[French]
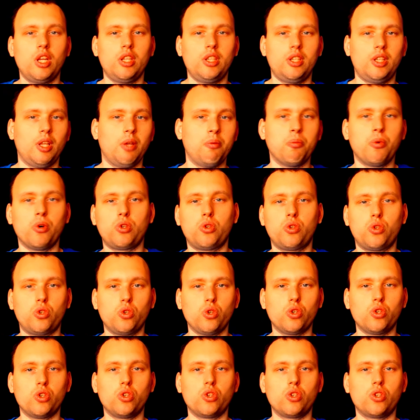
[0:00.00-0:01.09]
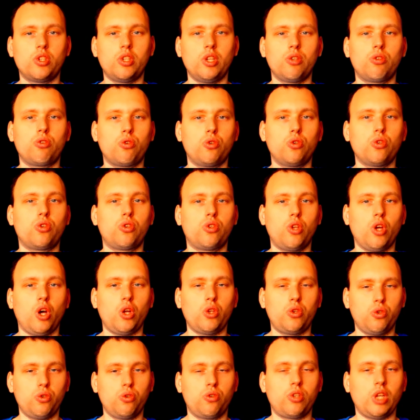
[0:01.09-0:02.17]
des motos, des scooters,
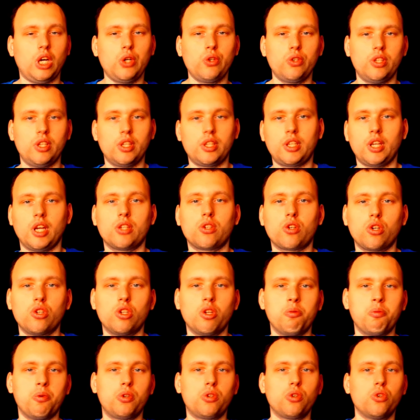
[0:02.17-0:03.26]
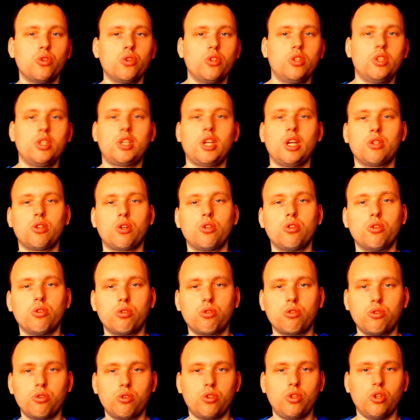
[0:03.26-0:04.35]
tout ça, ou des cadres de moto, des cadres de
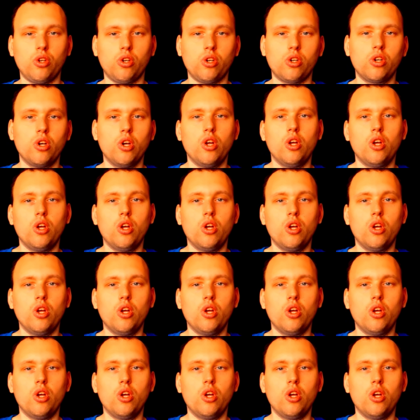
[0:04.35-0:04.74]
scooters,